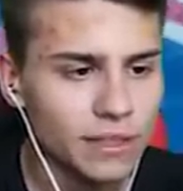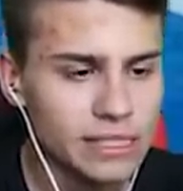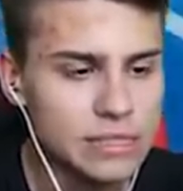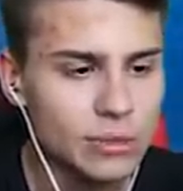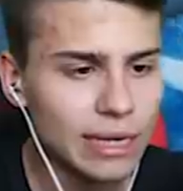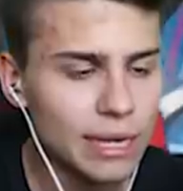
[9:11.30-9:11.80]

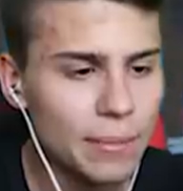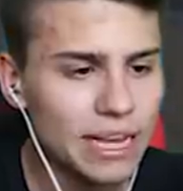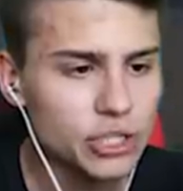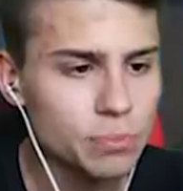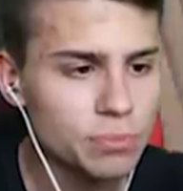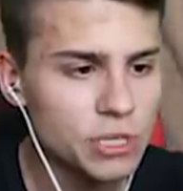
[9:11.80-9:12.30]
więc słuchaj,
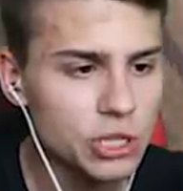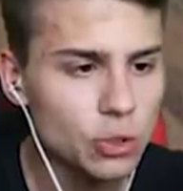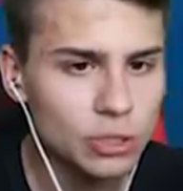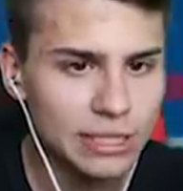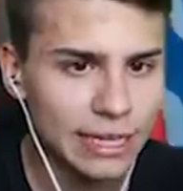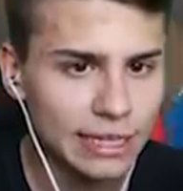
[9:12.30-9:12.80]
masz
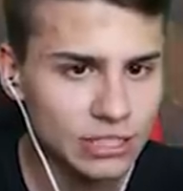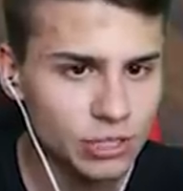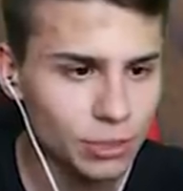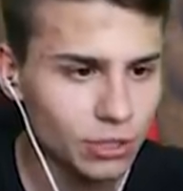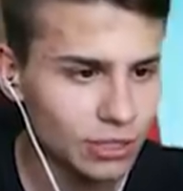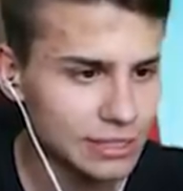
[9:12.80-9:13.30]
minutę,
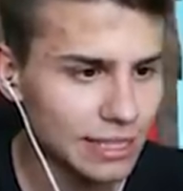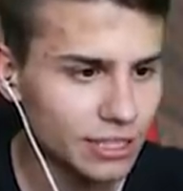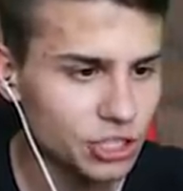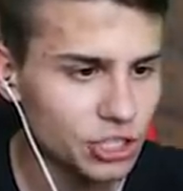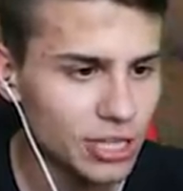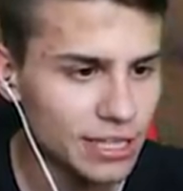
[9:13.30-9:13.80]
żeby kogoś
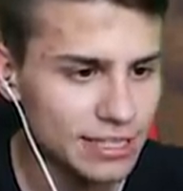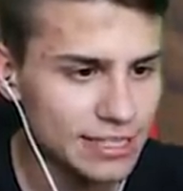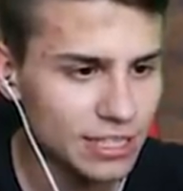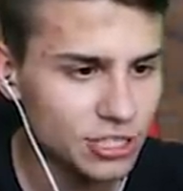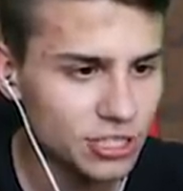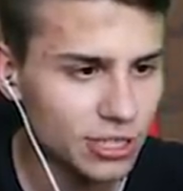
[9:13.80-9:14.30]
znaleźć, jeżeli nie
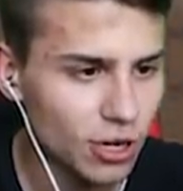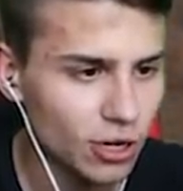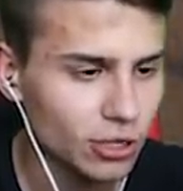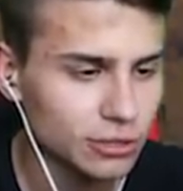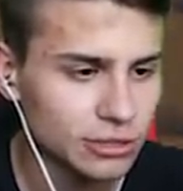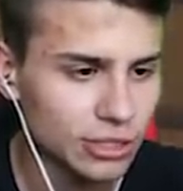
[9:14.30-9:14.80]
znajdziesz
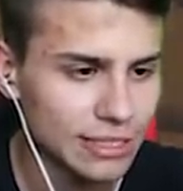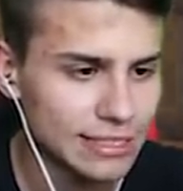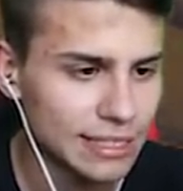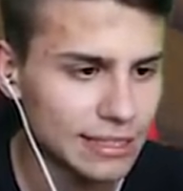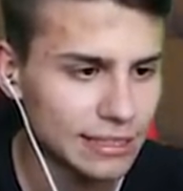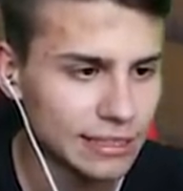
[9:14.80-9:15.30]
nikogo, to
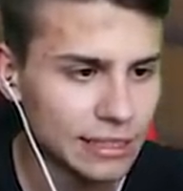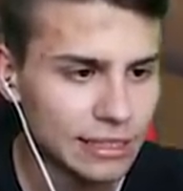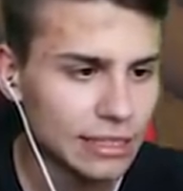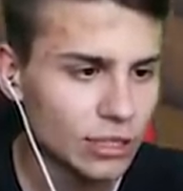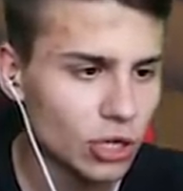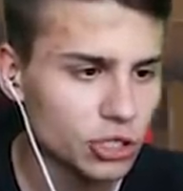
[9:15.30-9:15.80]
niestety
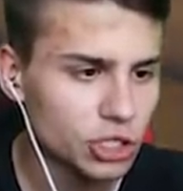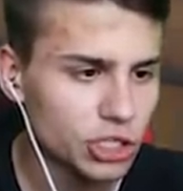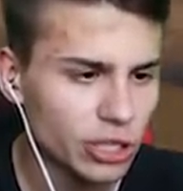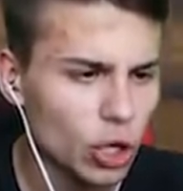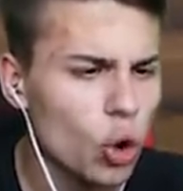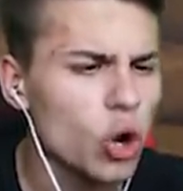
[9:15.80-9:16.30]
kończy
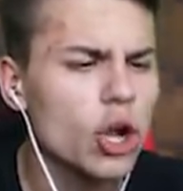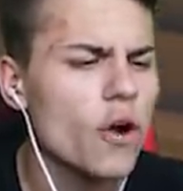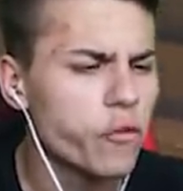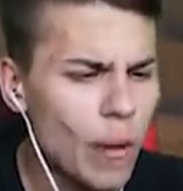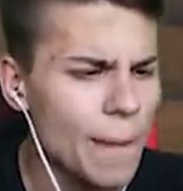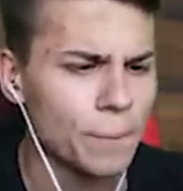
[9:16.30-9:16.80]
się to kulko
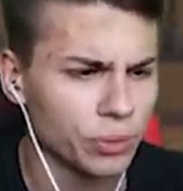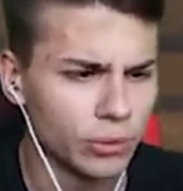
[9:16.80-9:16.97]
w łeb,